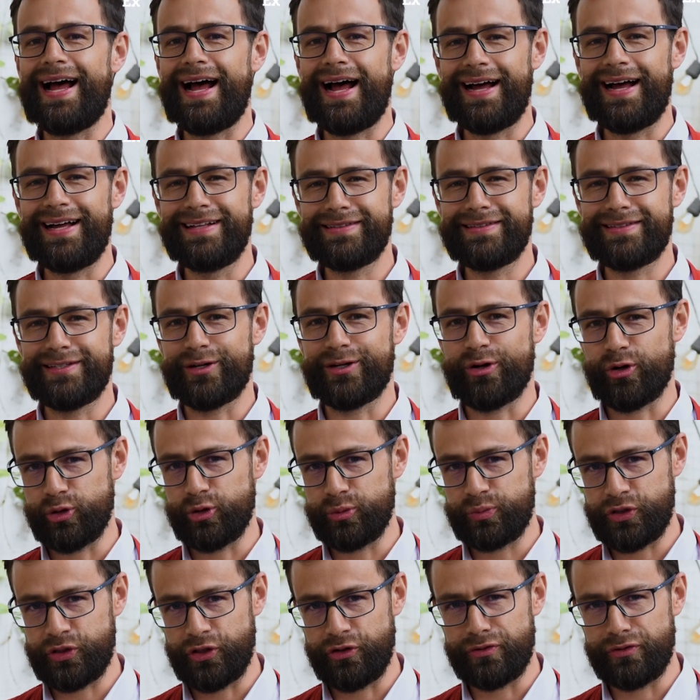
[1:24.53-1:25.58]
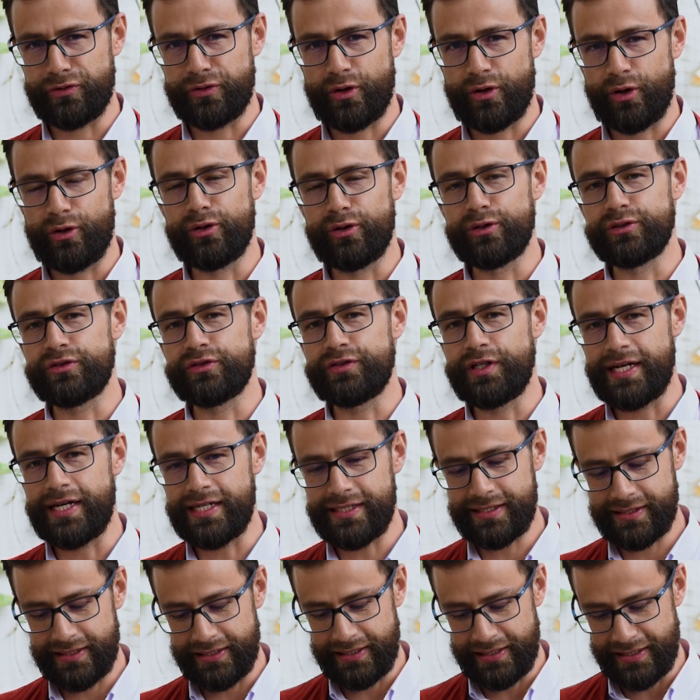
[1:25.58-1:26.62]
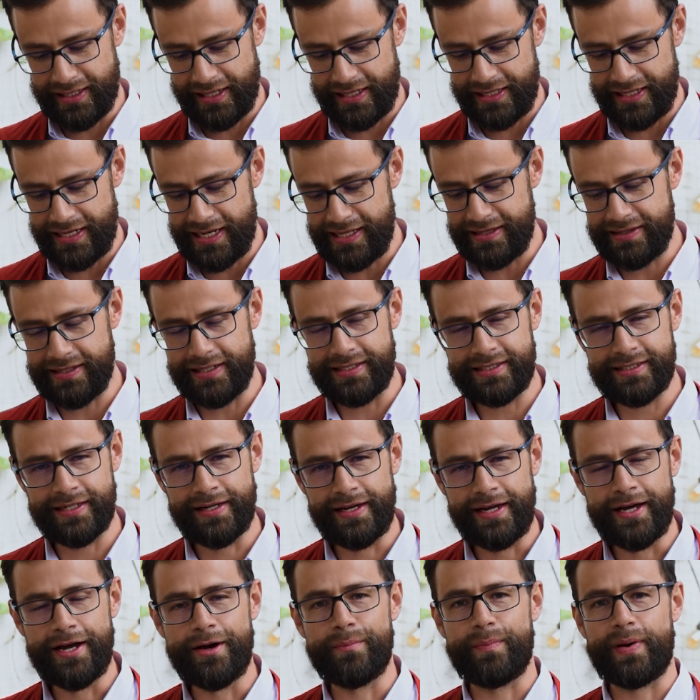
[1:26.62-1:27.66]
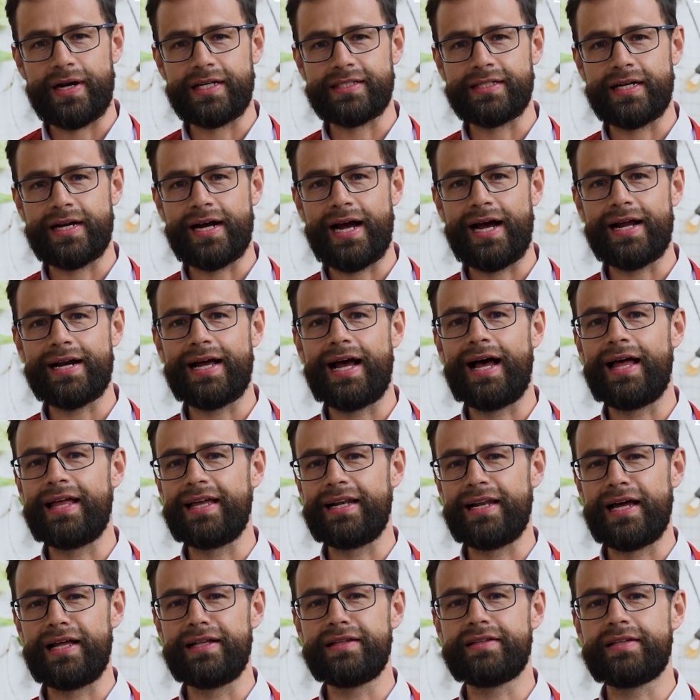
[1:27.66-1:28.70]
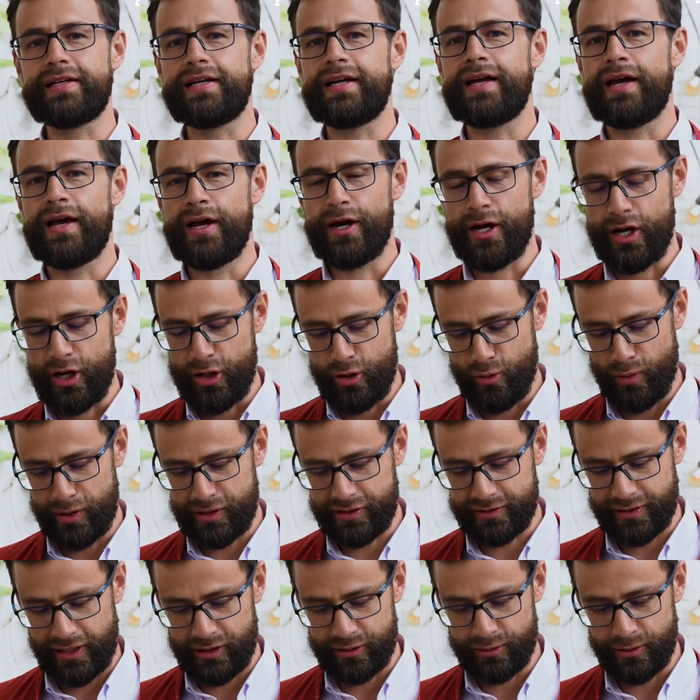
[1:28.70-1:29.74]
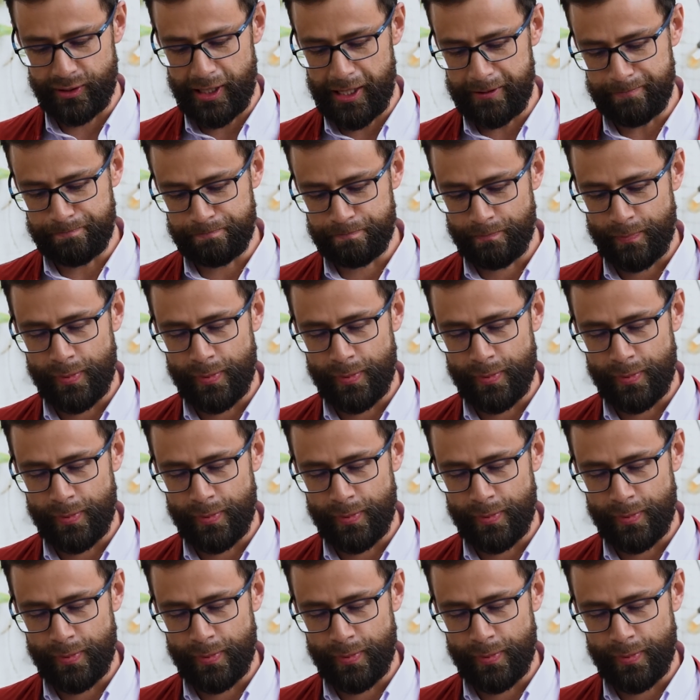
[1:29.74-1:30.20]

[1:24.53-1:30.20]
anticorrupción con los 10 ingredientes para sacar adelante nuestra ciudad.